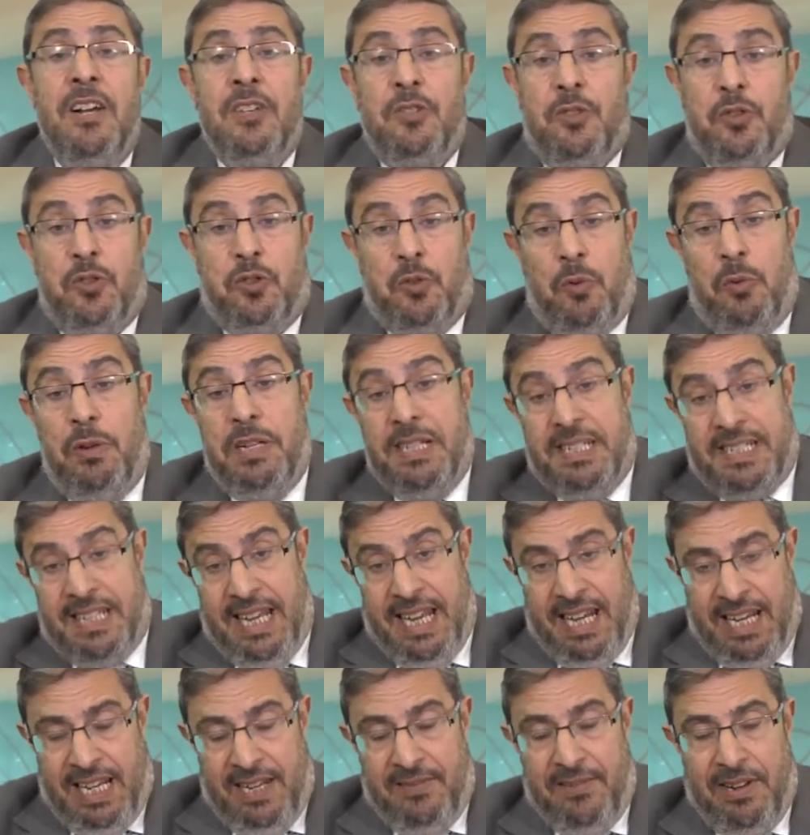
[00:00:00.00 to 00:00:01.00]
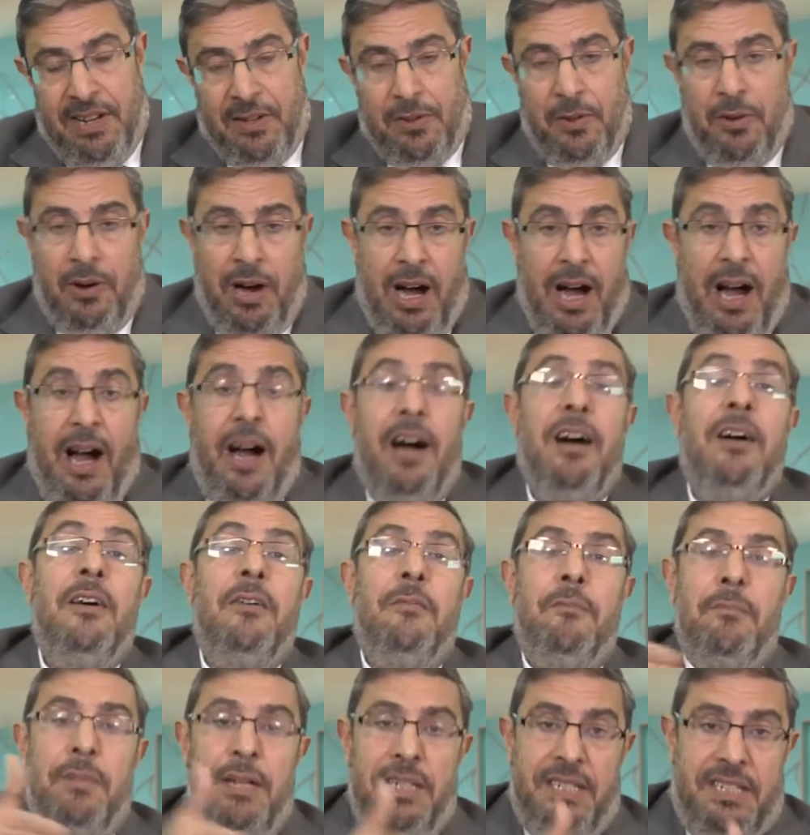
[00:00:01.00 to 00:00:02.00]
ce sont les cinq livres de la
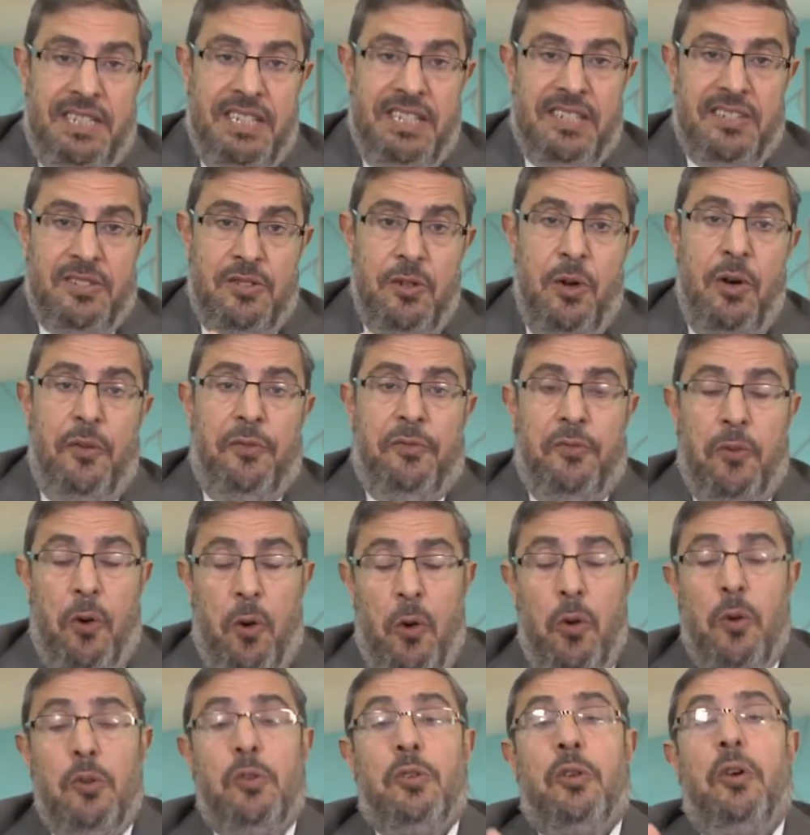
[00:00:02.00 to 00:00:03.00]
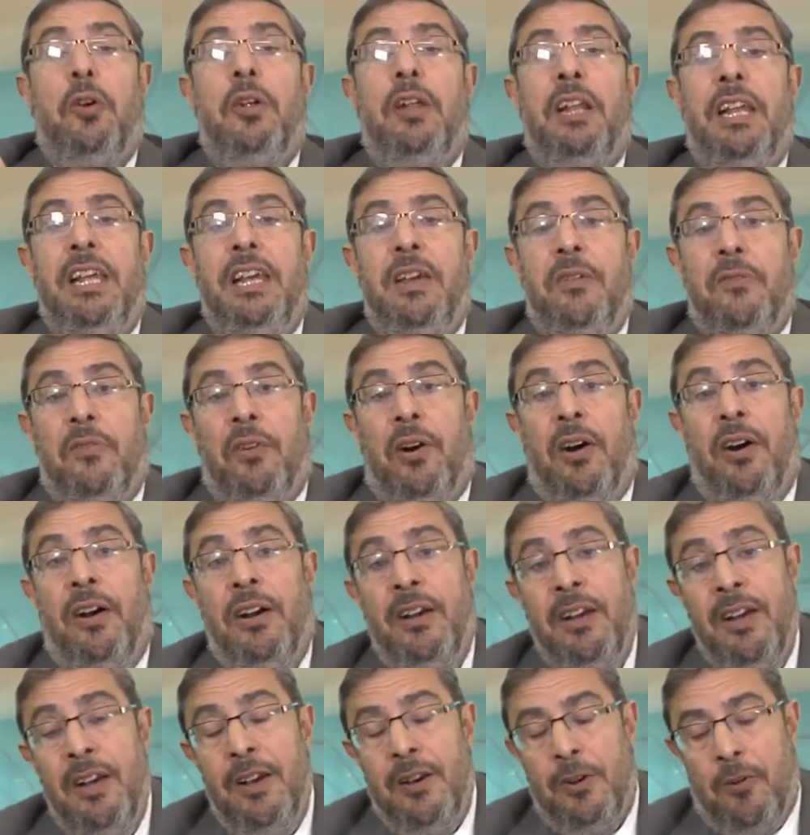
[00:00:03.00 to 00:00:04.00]
Torah, mais 19 autres livres
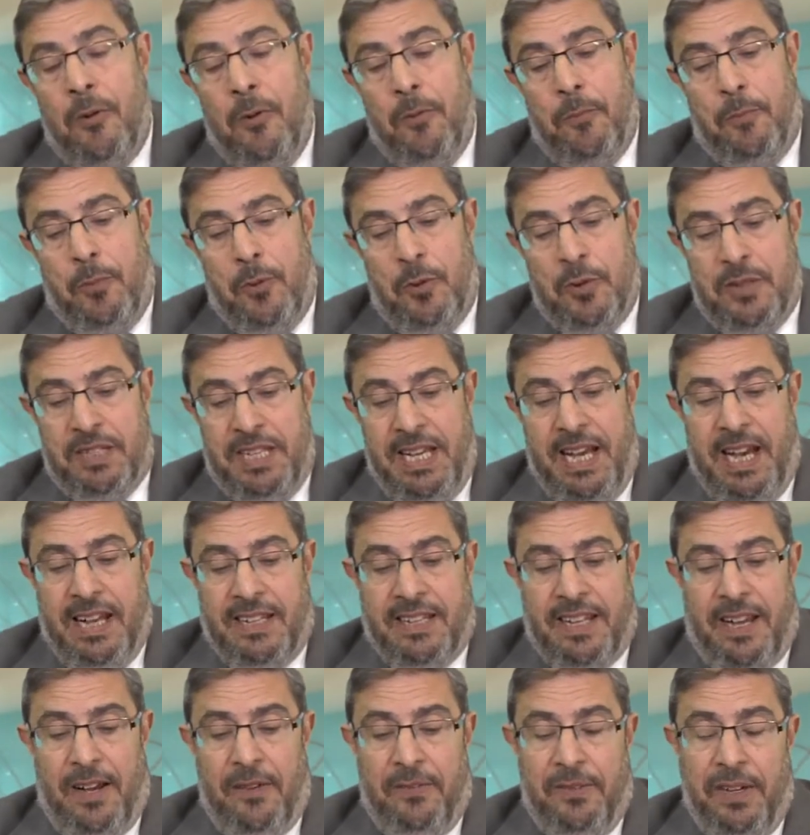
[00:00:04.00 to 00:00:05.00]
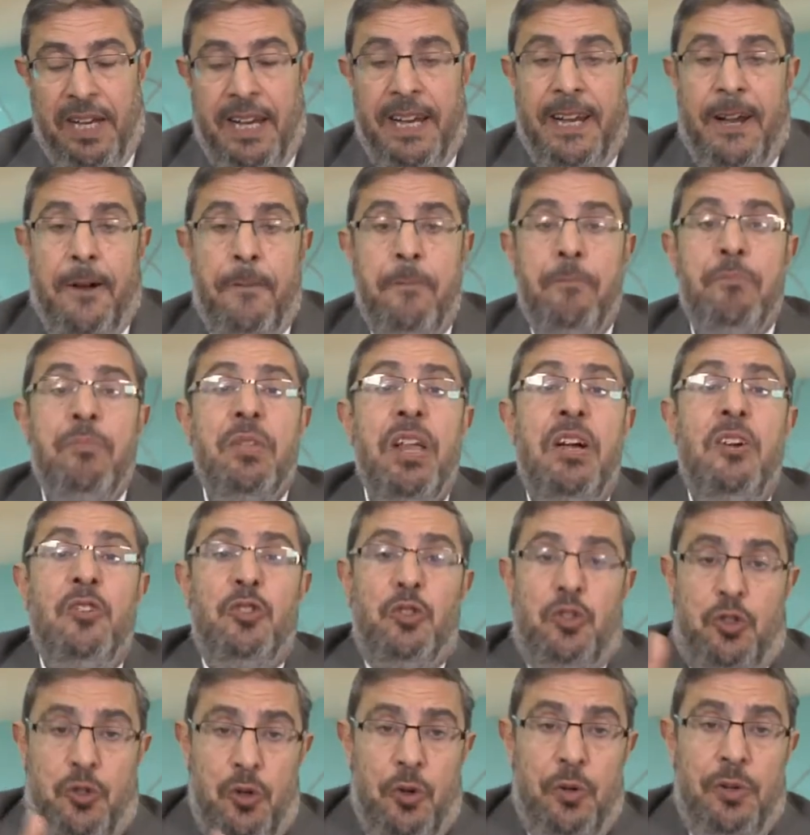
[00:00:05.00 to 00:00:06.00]
composés à travers
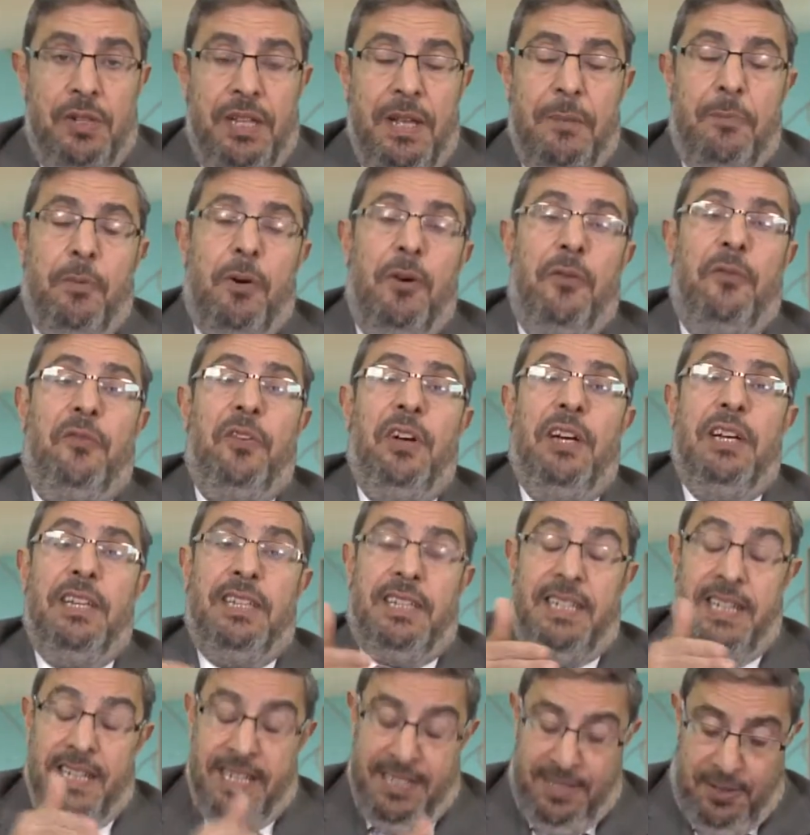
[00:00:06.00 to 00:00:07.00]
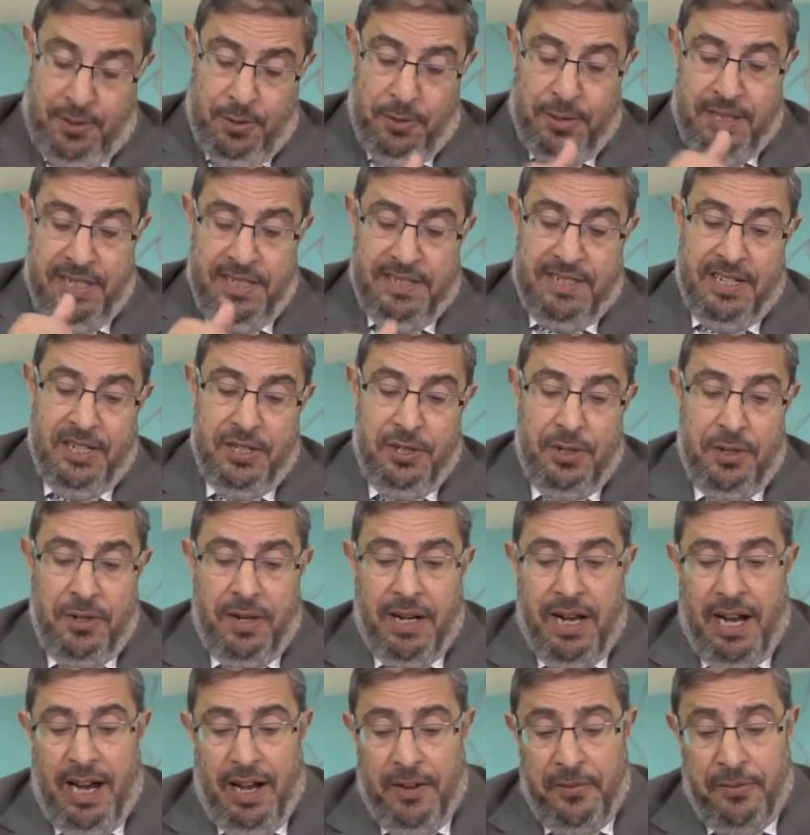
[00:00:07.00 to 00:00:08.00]
ceux des prophètes et ceux des
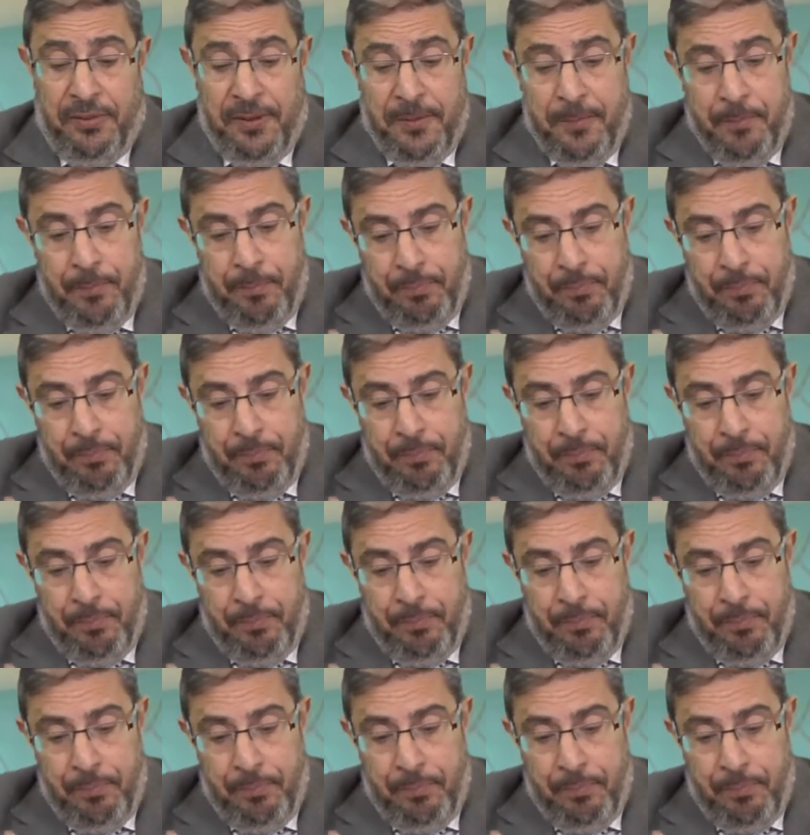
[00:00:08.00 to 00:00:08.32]
hagiographes,